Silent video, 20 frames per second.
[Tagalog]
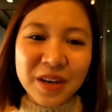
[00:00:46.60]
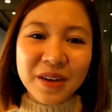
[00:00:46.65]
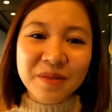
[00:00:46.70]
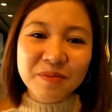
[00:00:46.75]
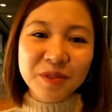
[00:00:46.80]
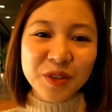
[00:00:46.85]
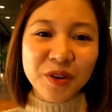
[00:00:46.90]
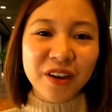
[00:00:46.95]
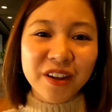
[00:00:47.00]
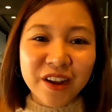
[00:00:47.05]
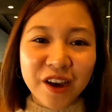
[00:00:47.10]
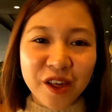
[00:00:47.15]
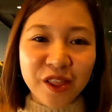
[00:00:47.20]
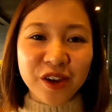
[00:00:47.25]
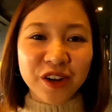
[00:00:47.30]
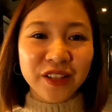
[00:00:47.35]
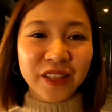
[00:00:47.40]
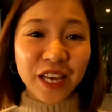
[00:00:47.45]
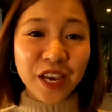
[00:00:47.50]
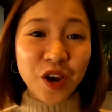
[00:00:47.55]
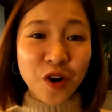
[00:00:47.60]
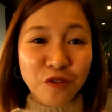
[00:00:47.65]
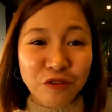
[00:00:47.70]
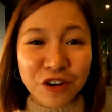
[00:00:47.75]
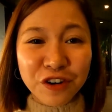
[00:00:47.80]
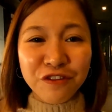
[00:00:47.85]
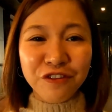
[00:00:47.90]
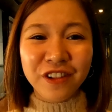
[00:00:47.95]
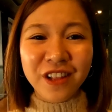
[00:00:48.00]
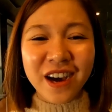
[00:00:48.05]
welcome to another
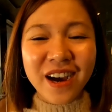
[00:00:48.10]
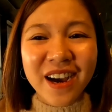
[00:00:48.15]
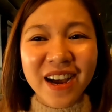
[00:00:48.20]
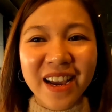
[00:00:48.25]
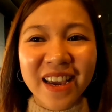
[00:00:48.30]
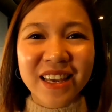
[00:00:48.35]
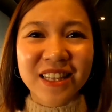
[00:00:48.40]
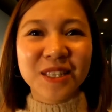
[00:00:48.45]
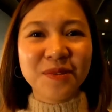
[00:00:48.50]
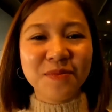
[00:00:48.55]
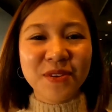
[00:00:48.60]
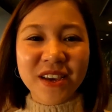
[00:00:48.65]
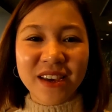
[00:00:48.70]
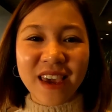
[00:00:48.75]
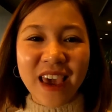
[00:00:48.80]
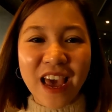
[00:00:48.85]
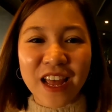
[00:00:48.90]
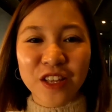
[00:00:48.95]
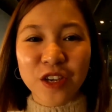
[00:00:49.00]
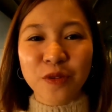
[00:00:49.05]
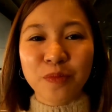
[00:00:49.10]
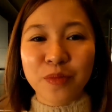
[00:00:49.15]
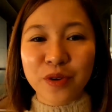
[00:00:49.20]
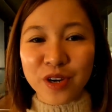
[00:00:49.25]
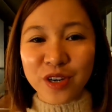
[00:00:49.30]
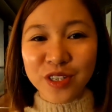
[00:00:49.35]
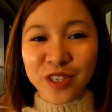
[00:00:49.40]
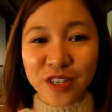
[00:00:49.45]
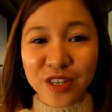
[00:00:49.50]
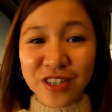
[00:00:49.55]
layover vlog. It's me again, your
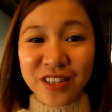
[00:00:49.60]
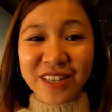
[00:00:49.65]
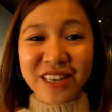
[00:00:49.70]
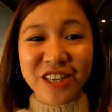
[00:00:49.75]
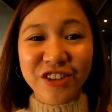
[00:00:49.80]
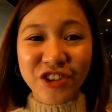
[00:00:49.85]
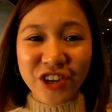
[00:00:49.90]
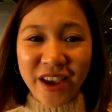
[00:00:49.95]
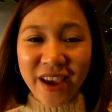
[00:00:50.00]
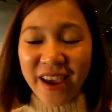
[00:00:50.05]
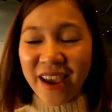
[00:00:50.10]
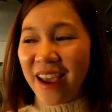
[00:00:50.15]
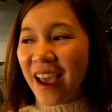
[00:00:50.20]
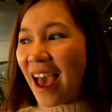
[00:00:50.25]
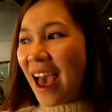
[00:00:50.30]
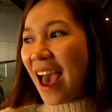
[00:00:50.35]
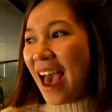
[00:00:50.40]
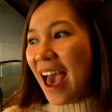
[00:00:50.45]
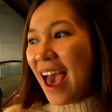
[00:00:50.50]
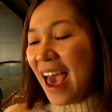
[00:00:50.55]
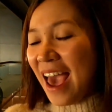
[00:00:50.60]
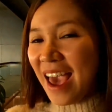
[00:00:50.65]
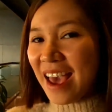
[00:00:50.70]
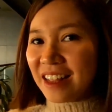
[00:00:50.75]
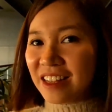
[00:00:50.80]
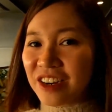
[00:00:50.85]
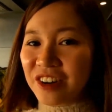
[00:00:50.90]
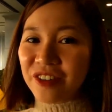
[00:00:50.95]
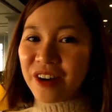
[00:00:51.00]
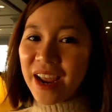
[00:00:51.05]
purser CJ.
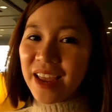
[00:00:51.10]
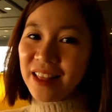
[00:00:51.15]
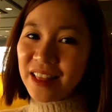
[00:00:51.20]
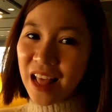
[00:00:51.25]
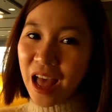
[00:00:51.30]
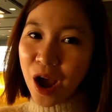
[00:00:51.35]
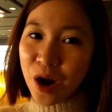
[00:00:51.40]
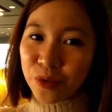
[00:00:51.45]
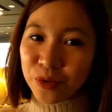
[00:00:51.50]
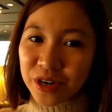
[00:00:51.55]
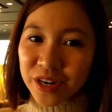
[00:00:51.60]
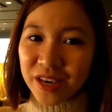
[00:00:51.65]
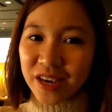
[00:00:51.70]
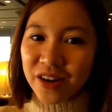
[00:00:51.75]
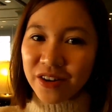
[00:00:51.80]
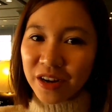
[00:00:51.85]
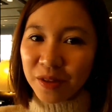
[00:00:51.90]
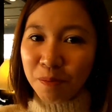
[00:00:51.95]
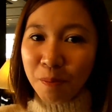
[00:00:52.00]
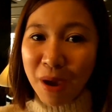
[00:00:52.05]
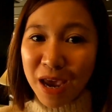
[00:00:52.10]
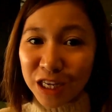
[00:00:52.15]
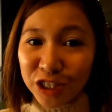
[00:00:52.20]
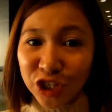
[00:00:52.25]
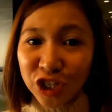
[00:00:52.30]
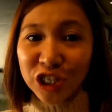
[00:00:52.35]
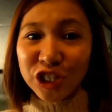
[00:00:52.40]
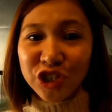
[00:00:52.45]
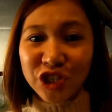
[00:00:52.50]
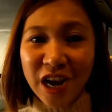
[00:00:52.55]
And right now, we're here at
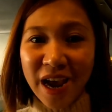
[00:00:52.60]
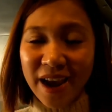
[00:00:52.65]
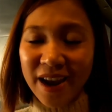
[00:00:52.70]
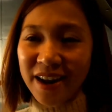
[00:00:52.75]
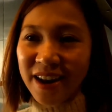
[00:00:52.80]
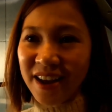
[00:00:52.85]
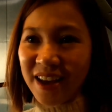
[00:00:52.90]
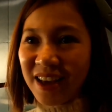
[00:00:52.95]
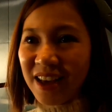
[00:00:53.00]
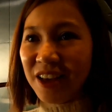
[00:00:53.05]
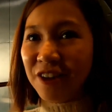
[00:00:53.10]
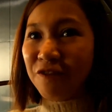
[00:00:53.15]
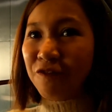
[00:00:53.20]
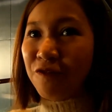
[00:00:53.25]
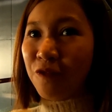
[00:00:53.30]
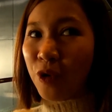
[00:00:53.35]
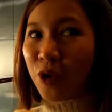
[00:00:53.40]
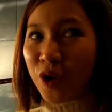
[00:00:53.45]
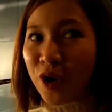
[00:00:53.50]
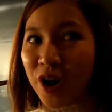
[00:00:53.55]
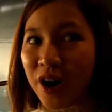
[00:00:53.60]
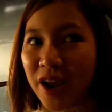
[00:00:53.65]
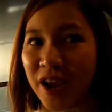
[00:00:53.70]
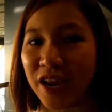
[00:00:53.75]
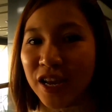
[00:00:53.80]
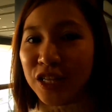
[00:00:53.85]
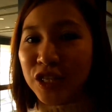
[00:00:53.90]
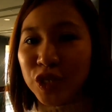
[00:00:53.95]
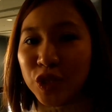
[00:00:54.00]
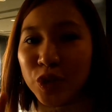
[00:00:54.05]
Beijing, China for
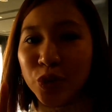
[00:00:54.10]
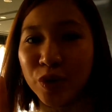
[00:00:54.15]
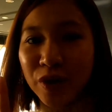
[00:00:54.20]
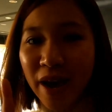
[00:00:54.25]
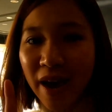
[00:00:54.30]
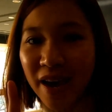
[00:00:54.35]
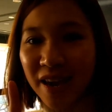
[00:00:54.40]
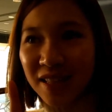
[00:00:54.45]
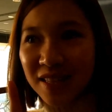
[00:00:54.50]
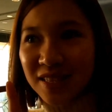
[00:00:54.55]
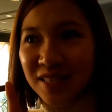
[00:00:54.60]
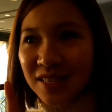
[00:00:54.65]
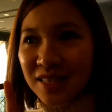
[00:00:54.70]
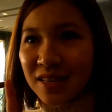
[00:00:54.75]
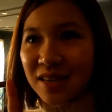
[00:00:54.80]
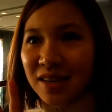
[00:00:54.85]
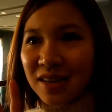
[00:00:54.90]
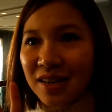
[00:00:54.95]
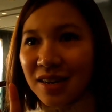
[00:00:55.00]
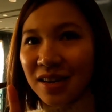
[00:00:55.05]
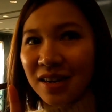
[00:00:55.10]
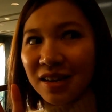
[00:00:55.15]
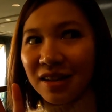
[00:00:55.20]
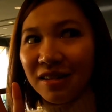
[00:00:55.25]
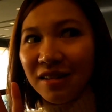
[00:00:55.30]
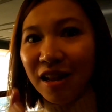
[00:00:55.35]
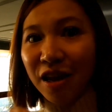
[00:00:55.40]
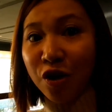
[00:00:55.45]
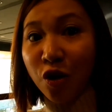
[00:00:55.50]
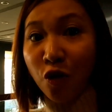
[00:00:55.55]
a two nights
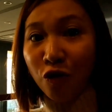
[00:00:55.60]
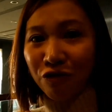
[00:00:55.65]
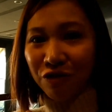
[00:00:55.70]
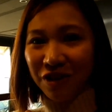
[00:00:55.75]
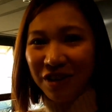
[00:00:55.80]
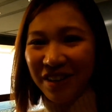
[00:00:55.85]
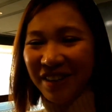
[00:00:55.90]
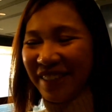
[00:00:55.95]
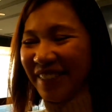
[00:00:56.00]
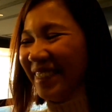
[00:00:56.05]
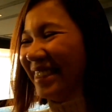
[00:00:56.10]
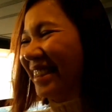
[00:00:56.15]
layover.